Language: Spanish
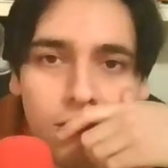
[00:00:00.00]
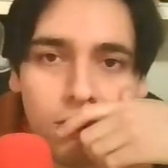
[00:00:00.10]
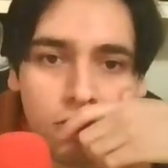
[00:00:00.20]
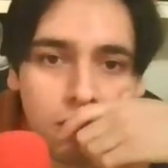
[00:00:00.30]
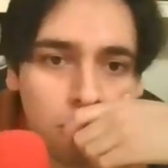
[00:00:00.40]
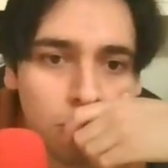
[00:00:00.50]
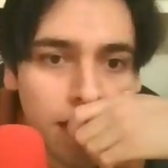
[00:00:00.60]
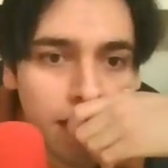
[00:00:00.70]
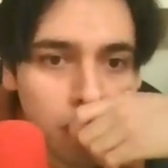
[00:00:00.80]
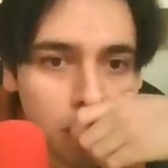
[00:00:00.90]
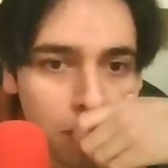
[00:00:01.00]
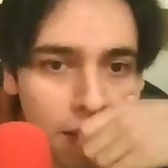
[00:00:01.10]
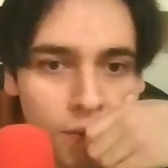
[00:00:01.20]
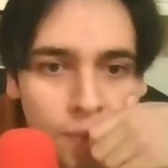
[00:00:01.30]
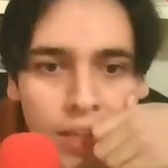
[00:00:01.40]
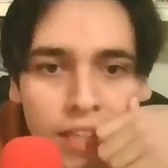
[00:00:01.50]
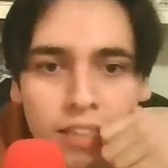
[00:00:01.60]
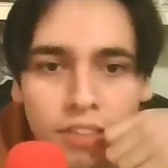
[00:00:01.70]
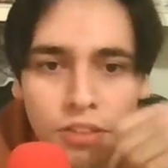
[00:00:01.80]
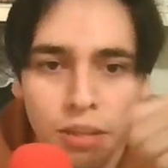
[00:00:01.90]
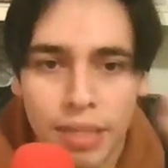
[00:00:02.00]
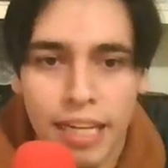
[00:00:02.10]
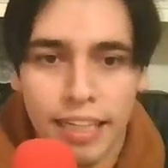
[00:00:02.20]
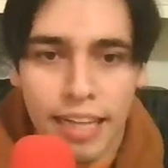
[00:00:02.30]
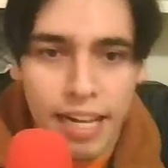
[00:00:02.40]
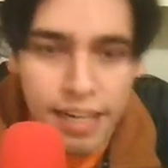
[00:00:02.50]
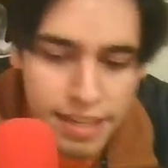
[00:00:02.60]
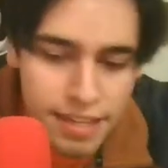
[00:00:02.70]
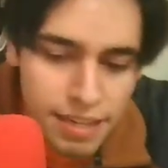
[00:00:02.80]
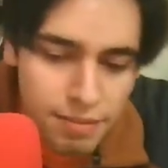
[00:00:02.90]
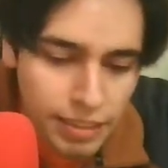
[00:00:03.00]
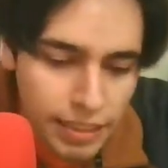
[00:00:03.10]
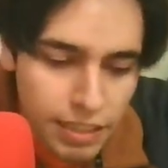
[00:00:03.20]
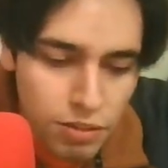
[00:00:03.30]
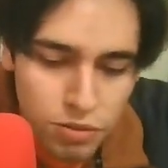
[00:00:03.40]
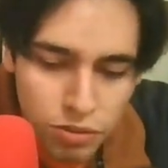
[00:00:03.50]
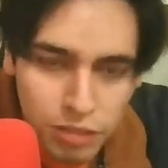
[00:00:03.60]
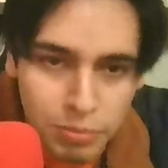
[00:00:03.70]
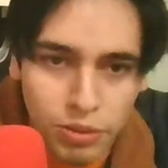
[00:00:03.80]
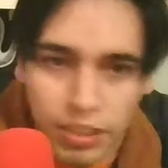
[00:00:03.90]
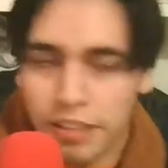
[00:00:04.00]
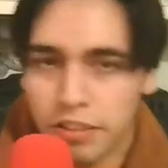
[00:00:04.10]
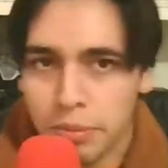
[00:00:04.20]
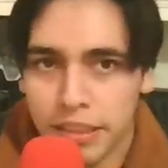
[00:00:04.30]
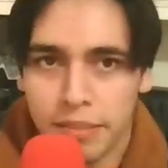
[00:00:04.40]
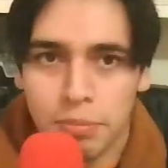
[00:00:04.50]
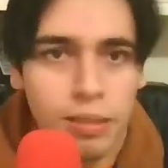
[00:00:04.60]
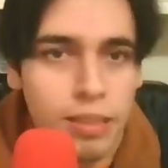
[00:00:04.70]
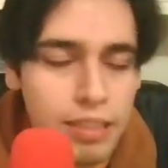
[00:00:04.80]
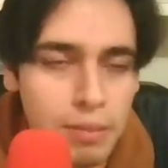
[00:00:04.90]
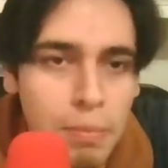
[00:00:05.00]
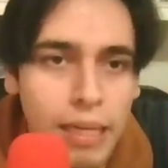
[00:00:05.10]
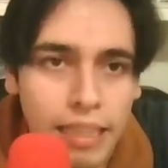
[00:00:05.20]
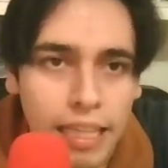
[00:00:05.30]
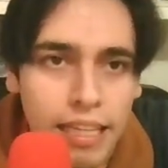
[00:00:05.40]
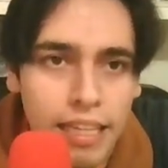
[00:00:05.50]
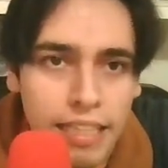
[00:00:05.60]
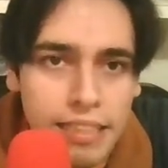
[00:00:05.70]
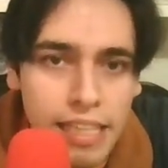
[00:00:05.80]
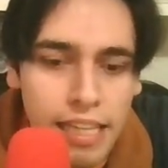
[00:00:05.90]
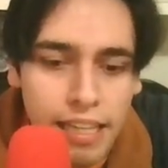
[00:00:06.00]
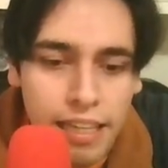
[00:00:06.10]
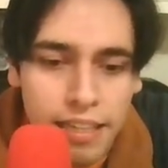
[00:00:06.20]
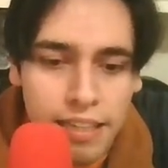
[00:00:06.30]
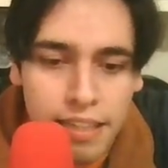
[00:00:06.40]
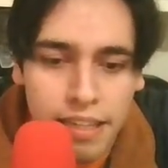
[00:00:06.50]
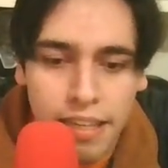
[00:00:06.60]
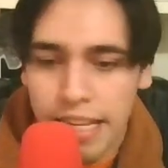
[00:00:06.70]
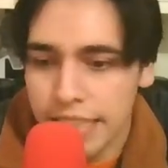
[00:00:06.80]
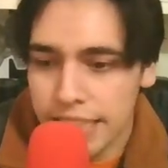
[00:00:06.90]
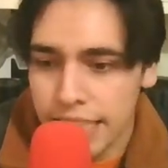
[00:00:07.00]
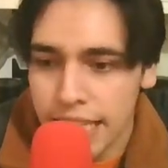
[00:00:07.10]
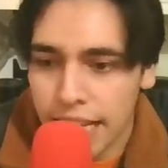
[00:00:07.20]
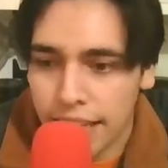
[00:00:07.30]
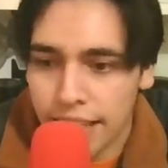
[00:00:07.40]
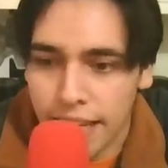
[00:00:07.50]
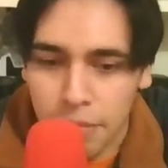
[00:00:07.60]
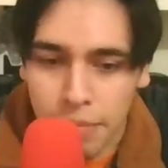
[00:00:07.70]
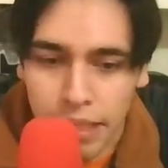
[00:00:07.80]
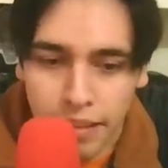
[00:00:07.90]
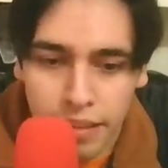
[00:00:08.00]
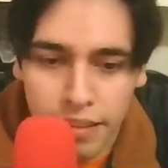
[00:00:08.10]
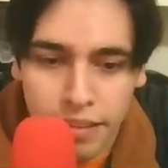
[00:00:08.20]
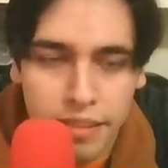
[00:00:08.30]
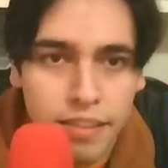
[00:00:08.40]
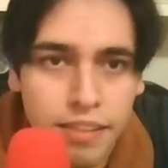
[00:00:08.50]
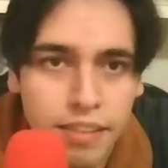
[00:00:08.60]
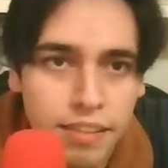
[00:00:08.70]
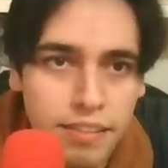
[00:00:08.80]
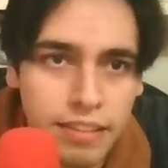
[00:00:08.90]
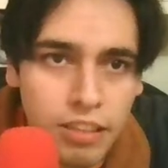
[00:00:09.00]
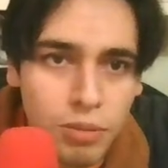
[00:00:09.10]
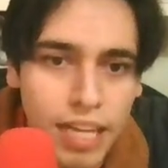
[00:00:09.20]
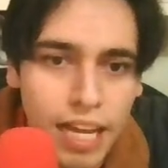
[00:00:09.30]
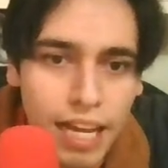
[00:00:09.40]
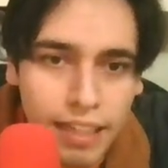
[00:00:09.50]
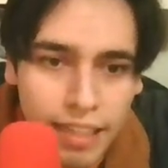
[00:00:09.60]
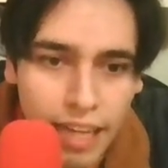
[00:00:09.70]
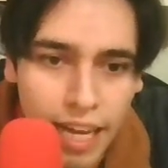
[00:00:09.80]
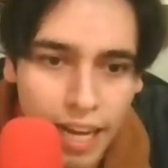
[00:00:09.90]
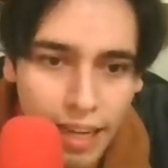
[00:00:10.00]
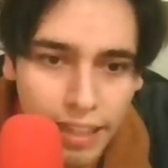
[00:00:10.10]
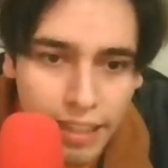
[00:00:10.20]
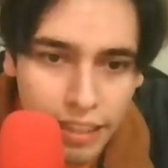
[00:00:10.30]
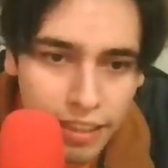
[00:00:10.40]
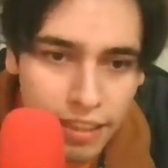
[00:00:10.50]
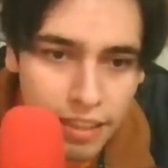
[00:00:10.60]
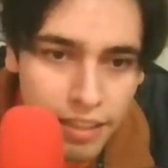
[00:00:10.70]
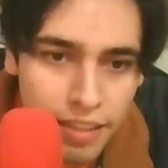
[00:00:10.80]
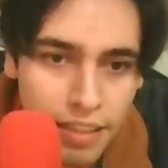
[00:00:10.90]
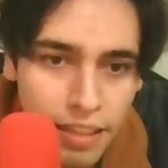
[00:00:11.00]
kryptonianos, pero yo lo voy a agregar en la batalla con los kryptonianos, porque pues, es parte de esa escena realmente. Así que a agregar ahí. De